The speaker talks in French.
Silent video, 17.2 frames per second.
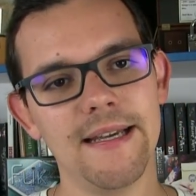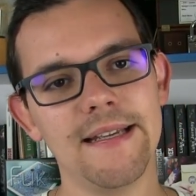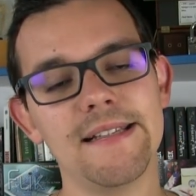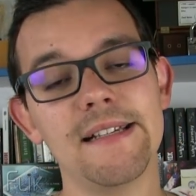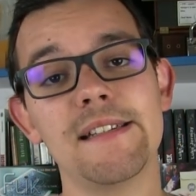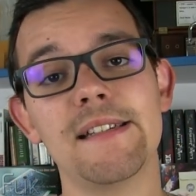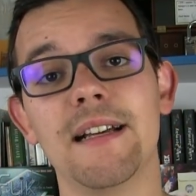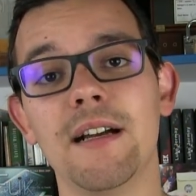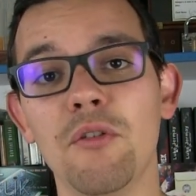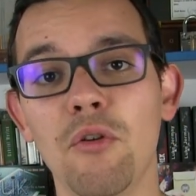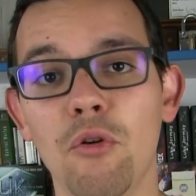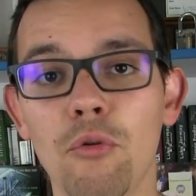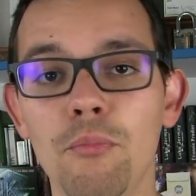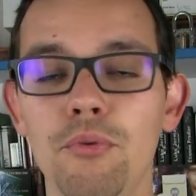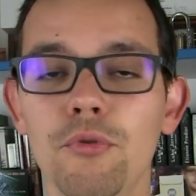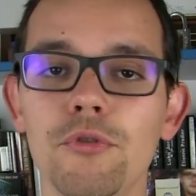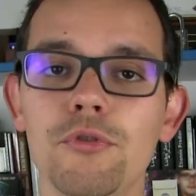et ça, c'est un
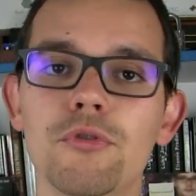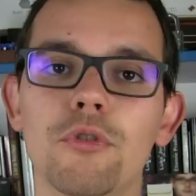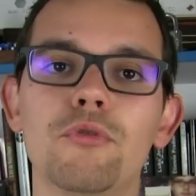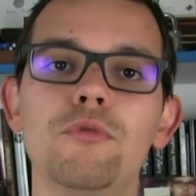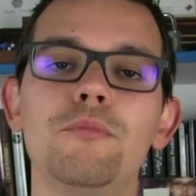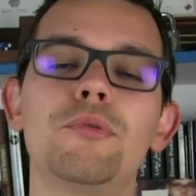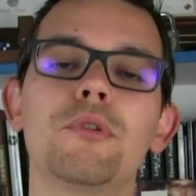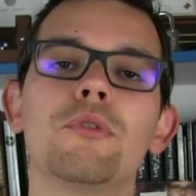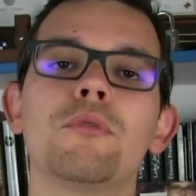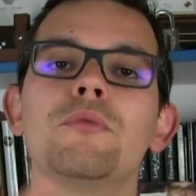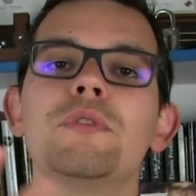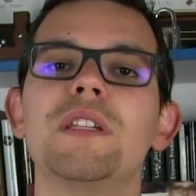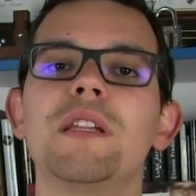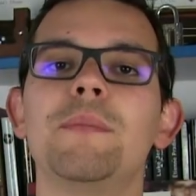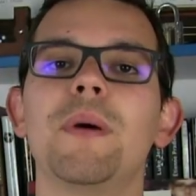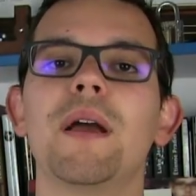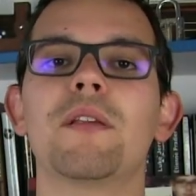gros plus, surtout pour une
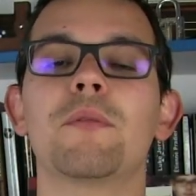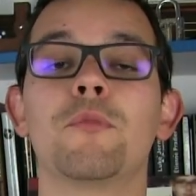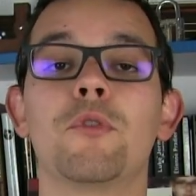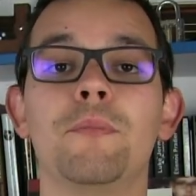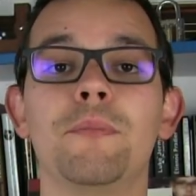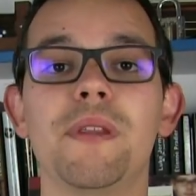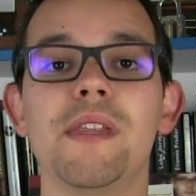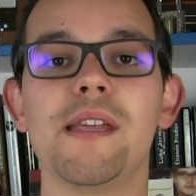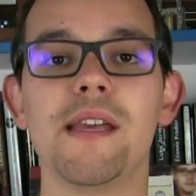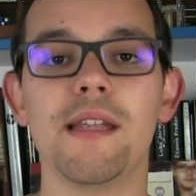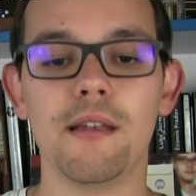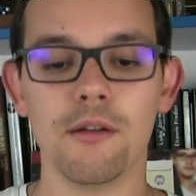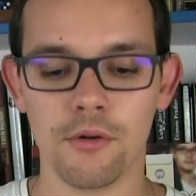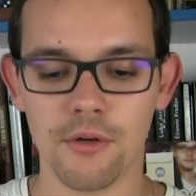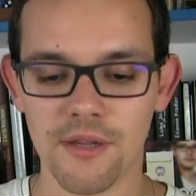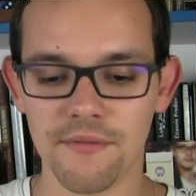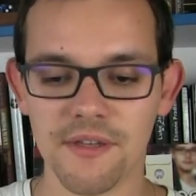routine, par exemple, de
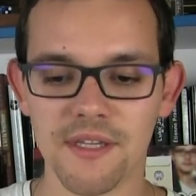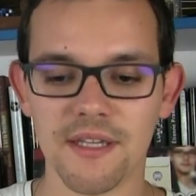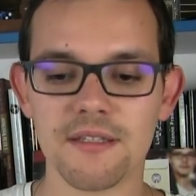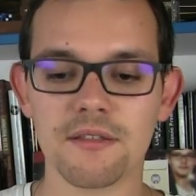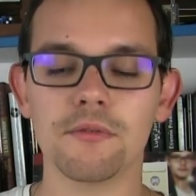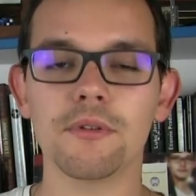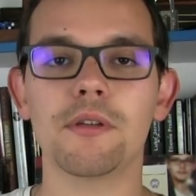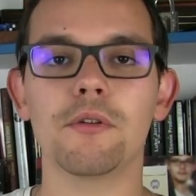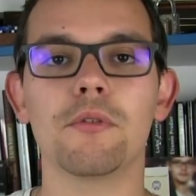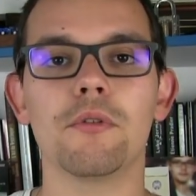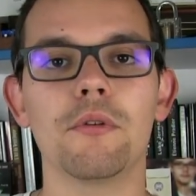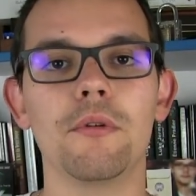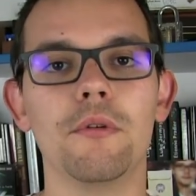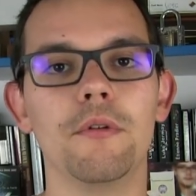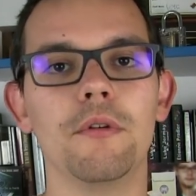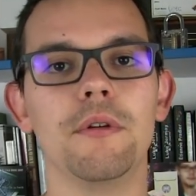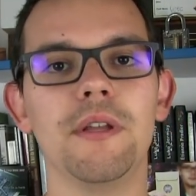billets en lévitation que
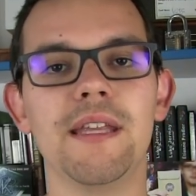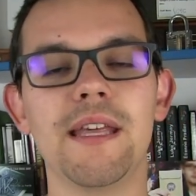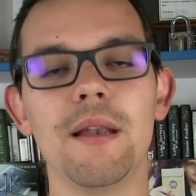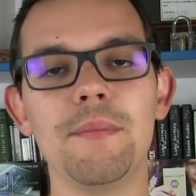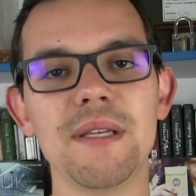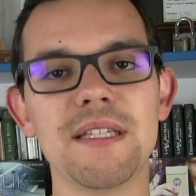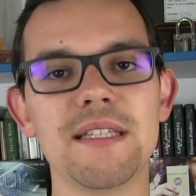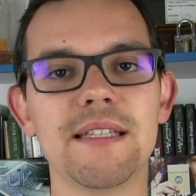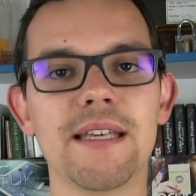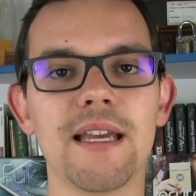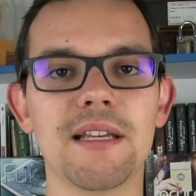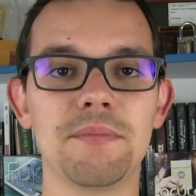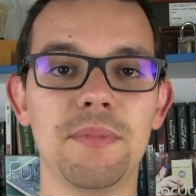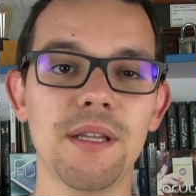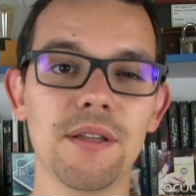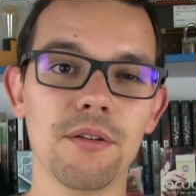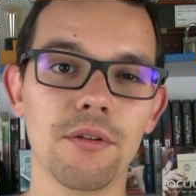euh, Igal Messica
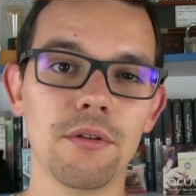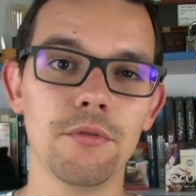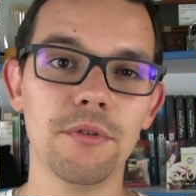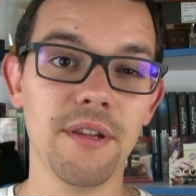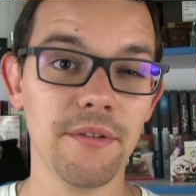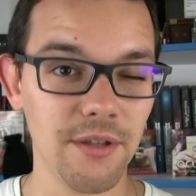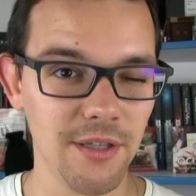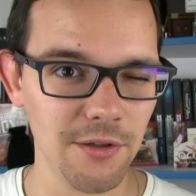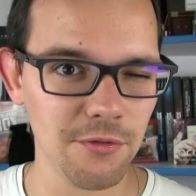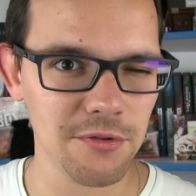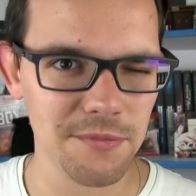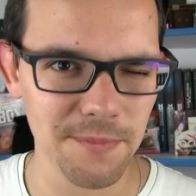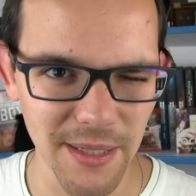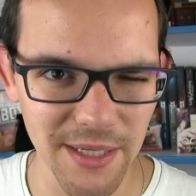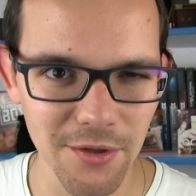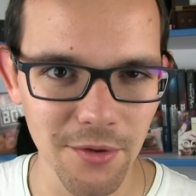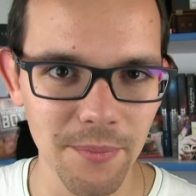explique dans le DVD du
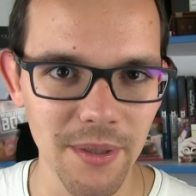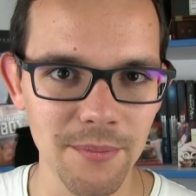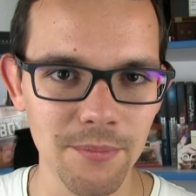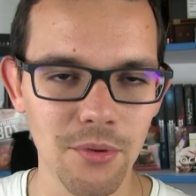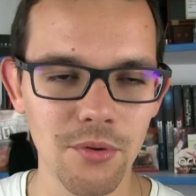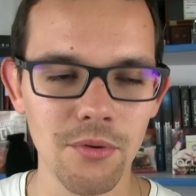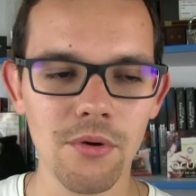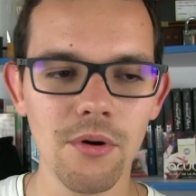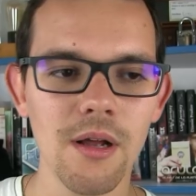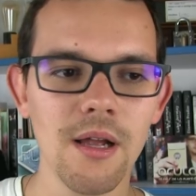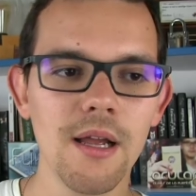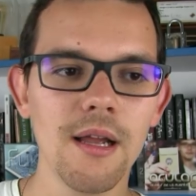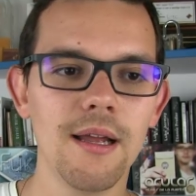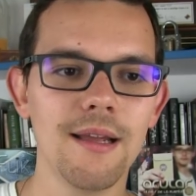Spider-Pen Pro.